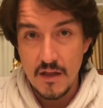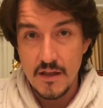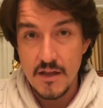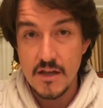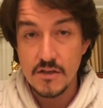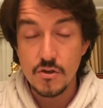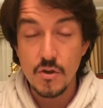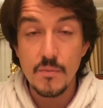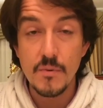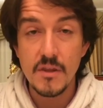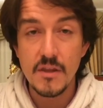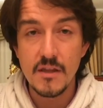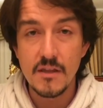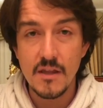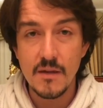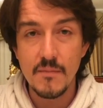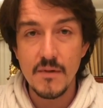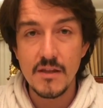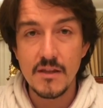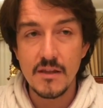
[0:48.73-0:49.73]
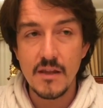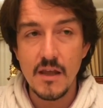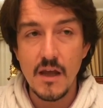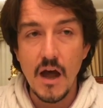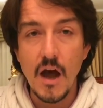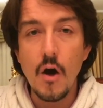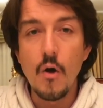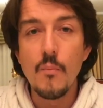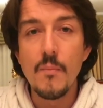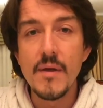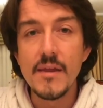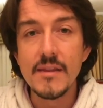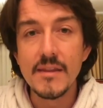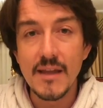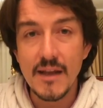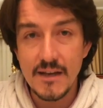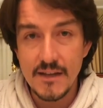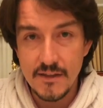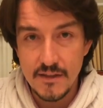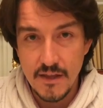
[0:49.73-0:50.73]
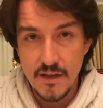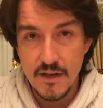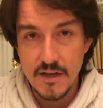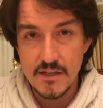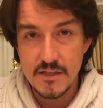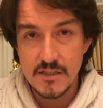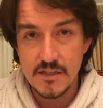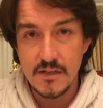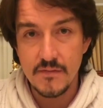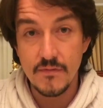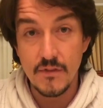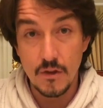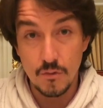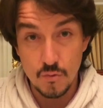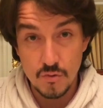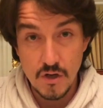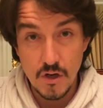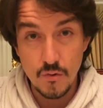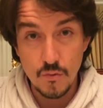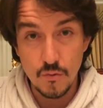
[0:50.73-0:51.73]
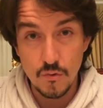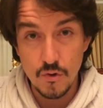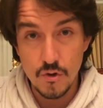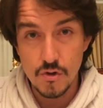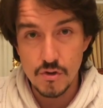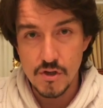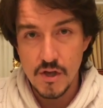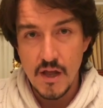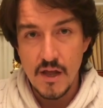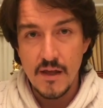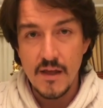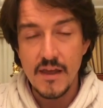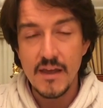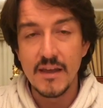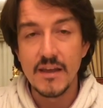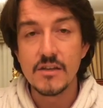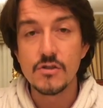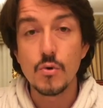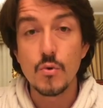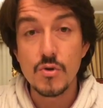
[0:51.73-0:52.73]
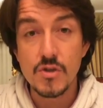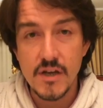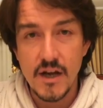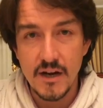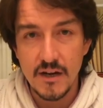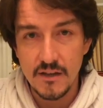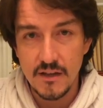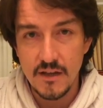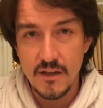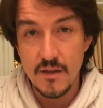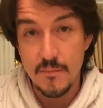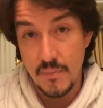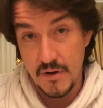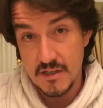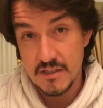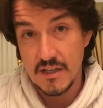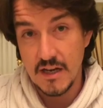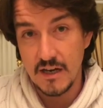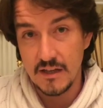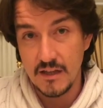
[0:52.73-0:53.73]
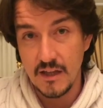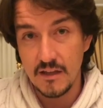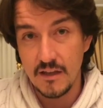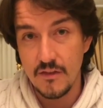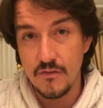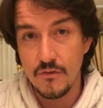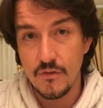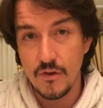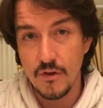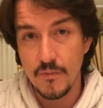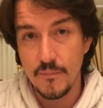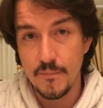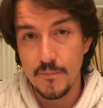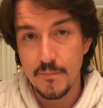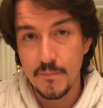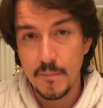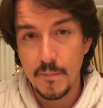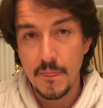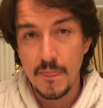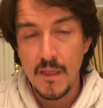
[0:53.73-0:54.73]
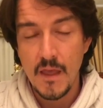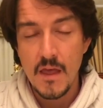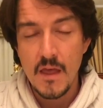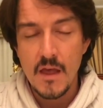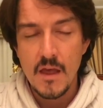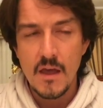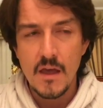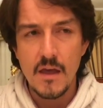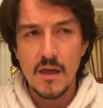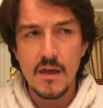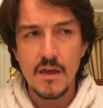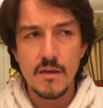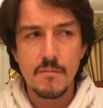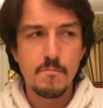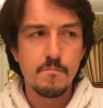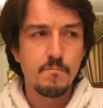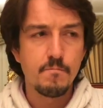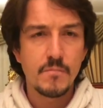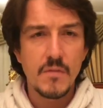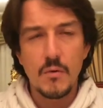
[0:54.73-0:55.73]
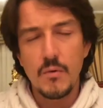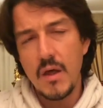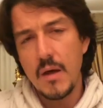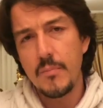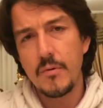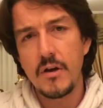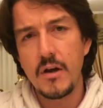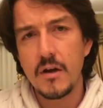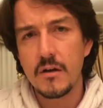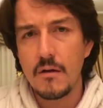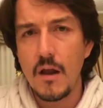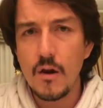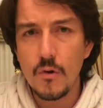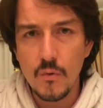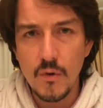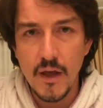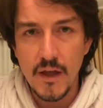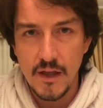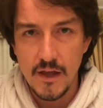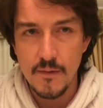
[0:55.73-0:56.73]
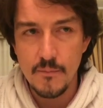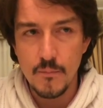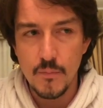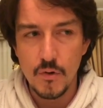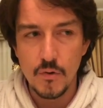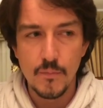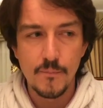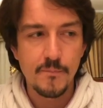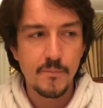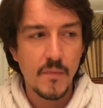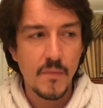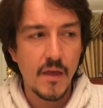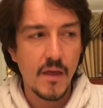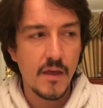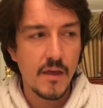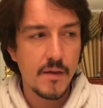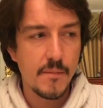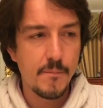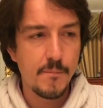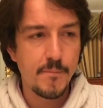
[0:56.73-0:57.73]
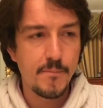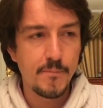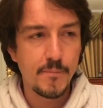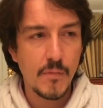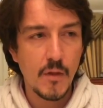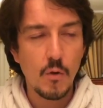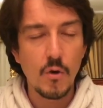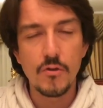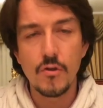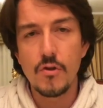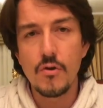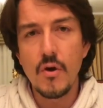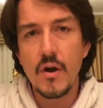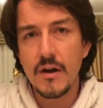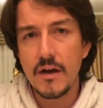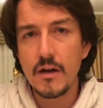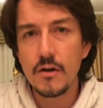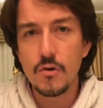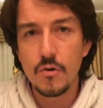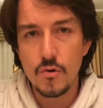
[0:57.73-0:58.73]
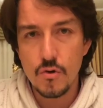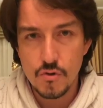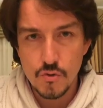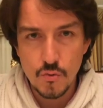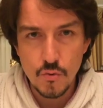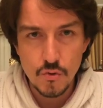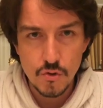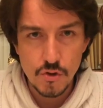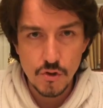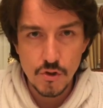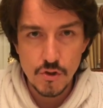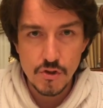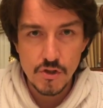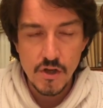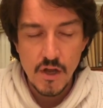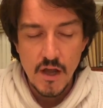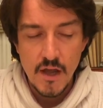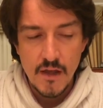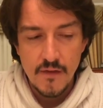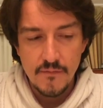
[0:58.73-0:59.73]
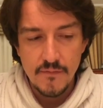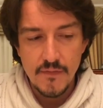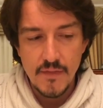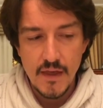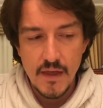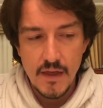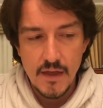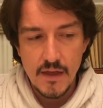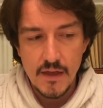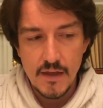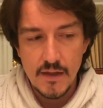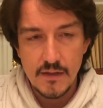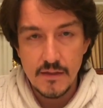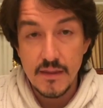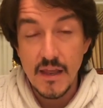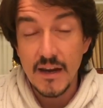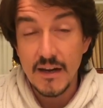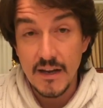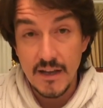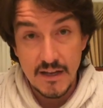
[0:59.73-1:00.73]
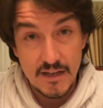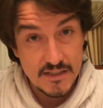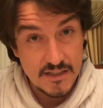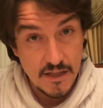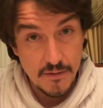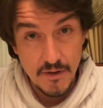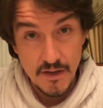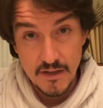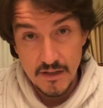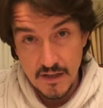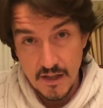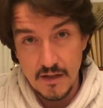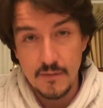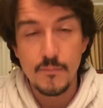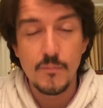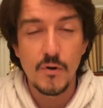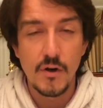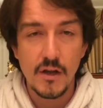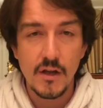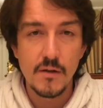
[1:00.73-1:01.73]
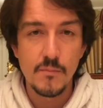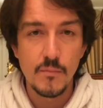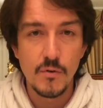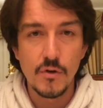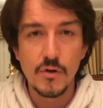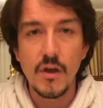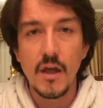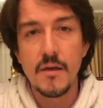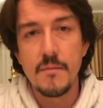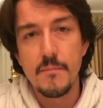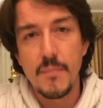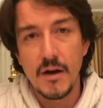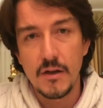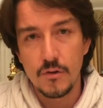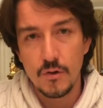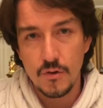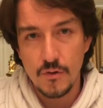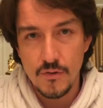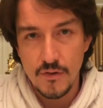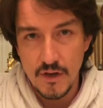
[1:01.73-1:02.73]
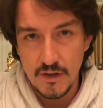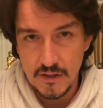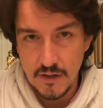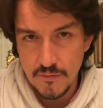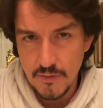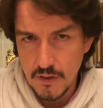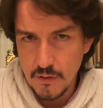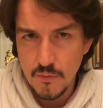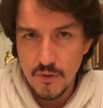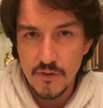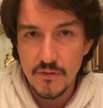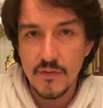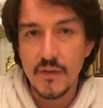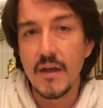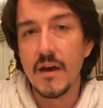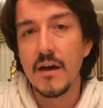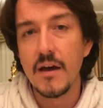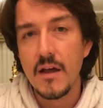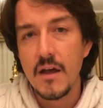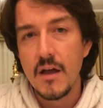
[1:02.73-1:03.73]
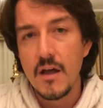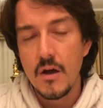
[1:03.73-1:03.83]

Y esto evidentemente aumenta el interés de tus alumnos en escucharte y prestarte atención. Em, te voy a poner algún ejemplo. Em, cuando yo arranco los cursos de técnicas de venta, por ejemplo, que imparto con cierta frecuencia,